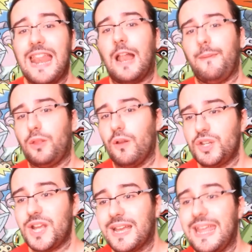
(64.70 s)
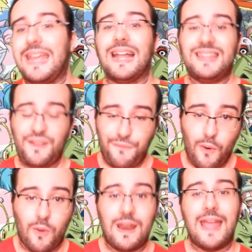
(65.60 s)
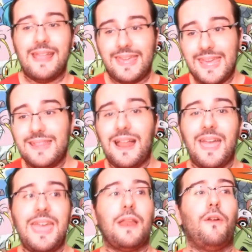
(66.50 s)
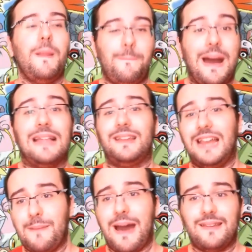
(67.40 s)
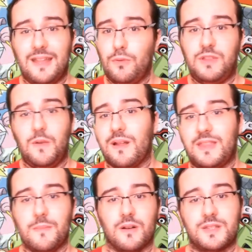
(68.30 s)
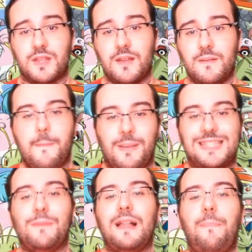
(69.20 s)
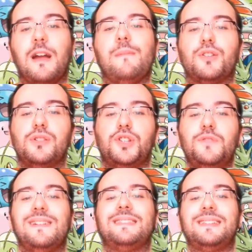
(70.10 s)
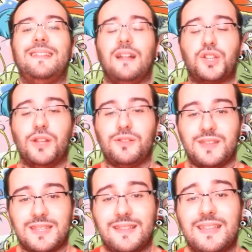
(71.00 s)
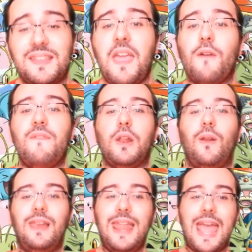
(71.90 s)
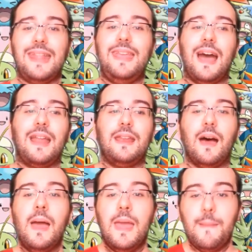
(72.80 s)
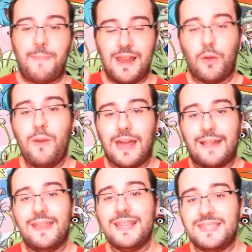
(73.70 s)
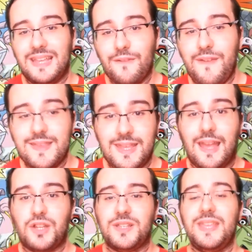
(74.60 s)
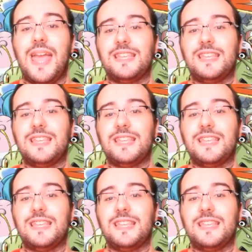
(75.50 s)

e nella mitologia greca Tifone ed Echidna erano il padre e la madre di tutti quanti i mostri. Passiamo da Pokémon 157 a 166, ovvero Ledian, per le cui caratteristiche fisiche ci si è